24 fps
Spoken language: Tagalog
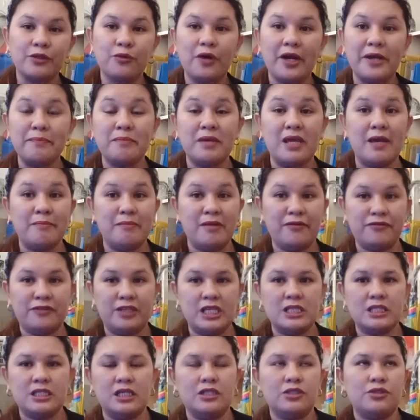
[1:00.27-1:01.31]
ko kay
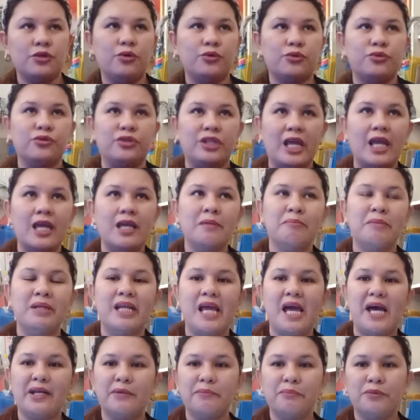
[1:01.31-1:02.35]
PMFTC. So today,
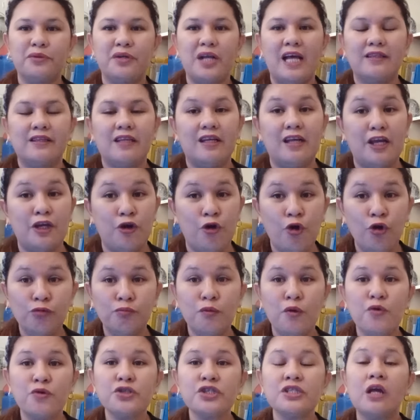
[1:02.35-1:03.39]
binayaran po natin ay
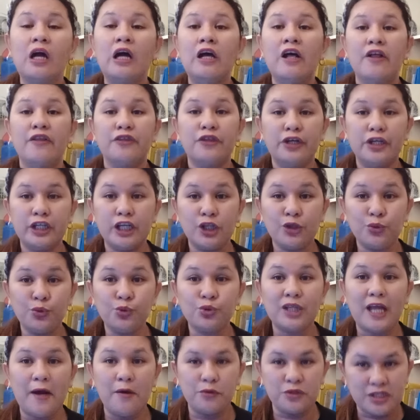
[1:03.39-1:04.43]
almost
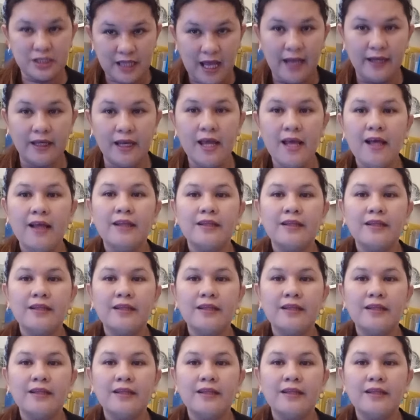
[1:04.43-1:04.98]
32,000.